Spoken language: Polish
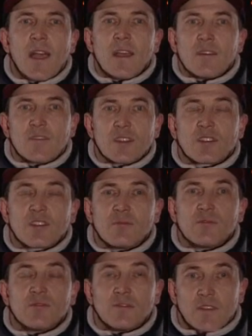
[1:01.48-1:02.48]
Waszym
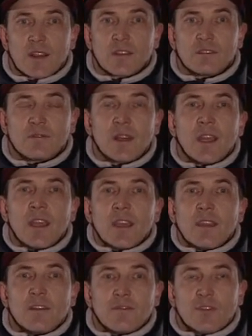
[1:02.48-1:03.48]
uwagom,
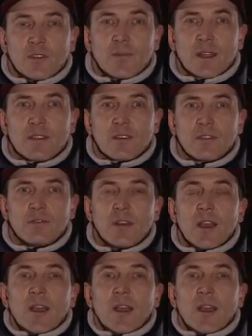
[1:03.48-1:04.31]
informacjom